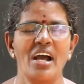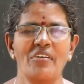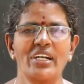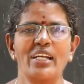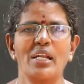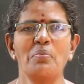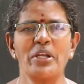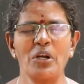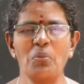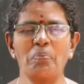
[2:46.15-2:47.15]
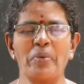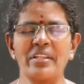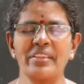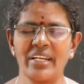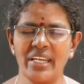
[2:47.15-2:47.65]
அவர்களெல்லாம் மிகவும்
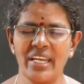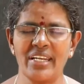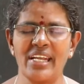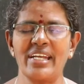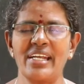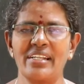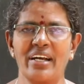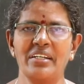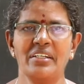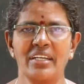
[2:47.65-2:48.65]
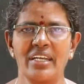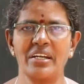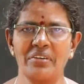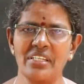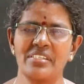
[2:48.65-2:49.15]
பின்தங்கிய நிலையில்தான்
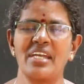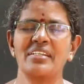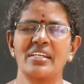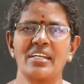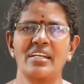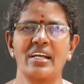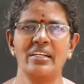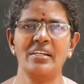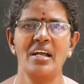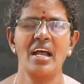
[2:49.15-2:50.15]
இங்கு வந்து சேர்ந்திருக்கின்றார்கள்